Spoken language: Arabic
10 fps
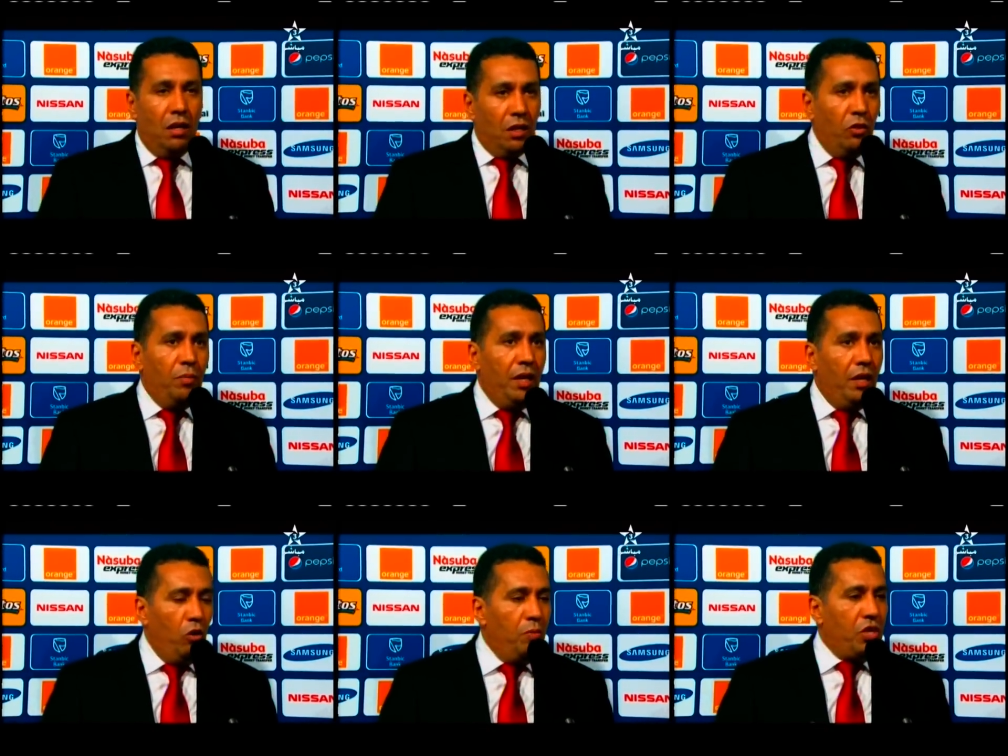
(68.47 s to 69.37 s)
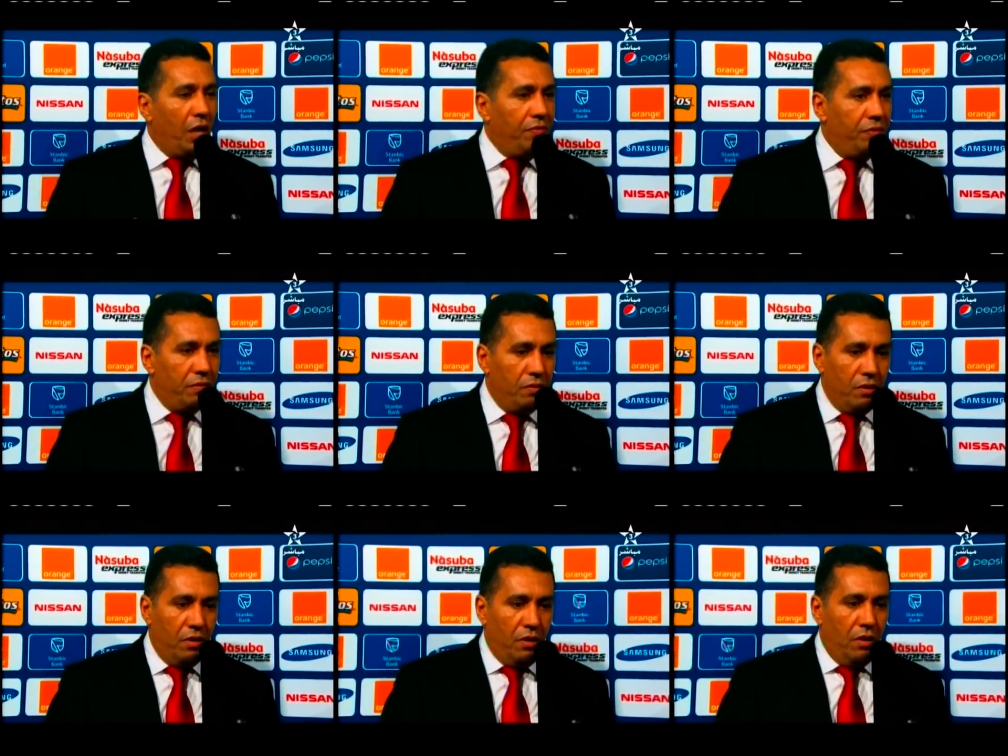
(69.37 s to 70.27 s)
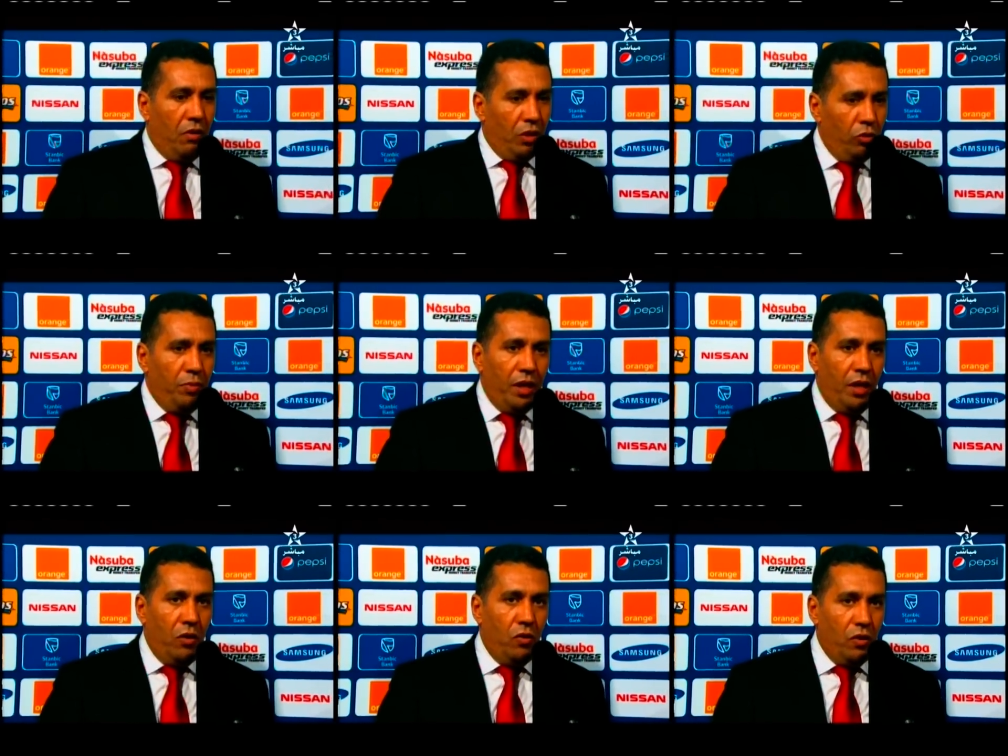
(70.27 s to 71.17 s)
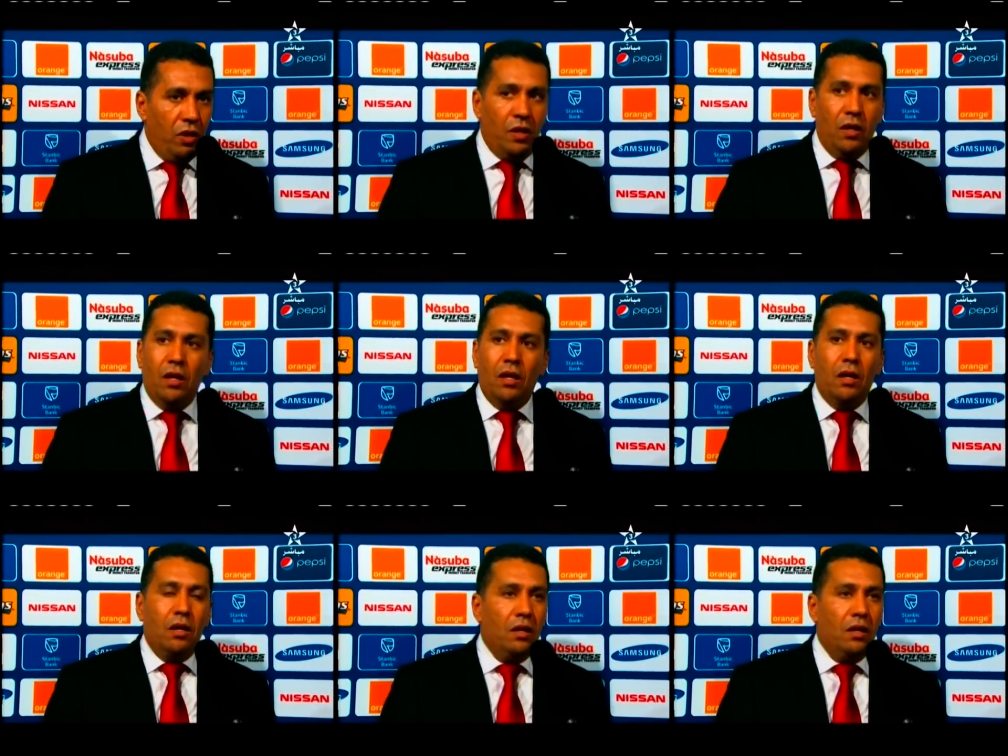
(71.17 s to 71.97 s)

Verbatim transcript: اظن بانه بشرف واظن بانه آه،